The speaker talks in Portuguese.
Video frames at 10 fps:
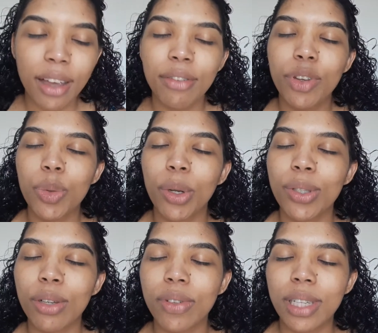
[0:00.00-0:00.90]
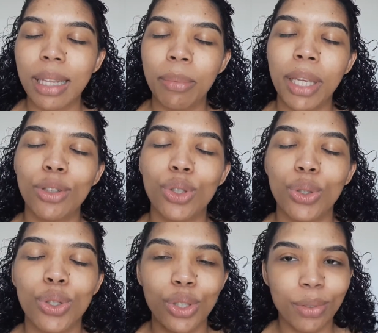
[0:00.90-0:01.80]
ver os produtos que eu vou usar na make de
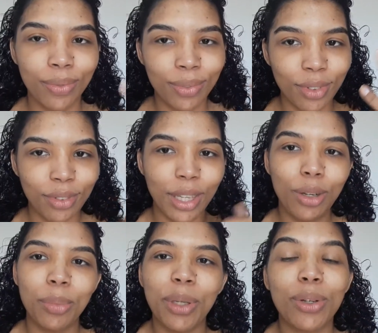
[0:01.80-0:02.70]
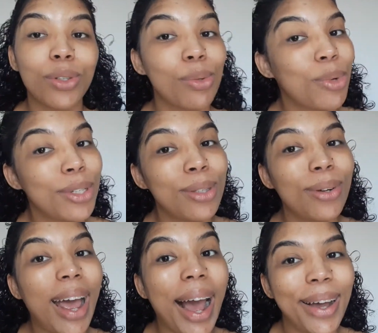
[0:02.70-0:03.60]
hoje? Vem comigo que eu te
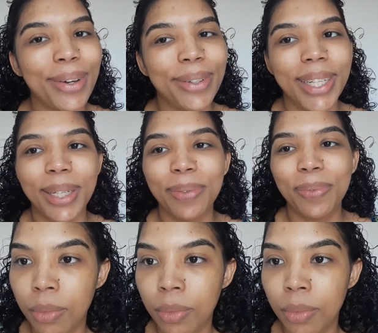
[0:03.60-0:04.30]
mostro agora.